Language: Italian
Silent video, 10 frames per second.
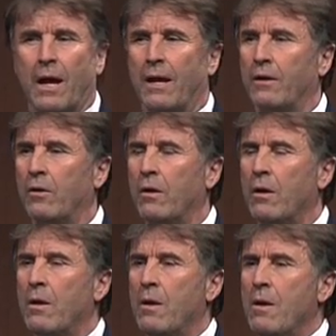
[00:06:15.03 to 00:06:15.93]
anno,
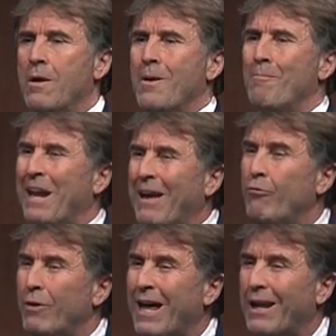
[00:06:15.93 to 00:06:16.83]
ma
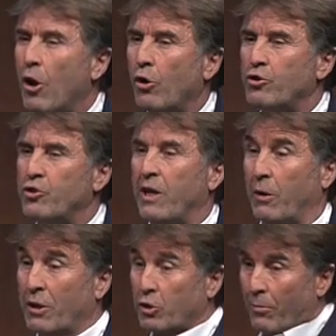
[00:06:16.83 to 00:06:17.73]
lavorare oggi, e
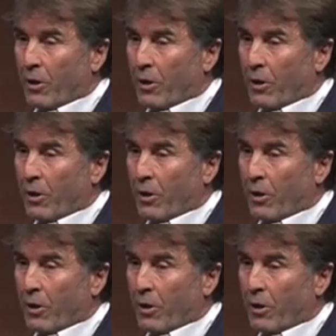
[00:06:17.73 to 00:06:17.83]
questo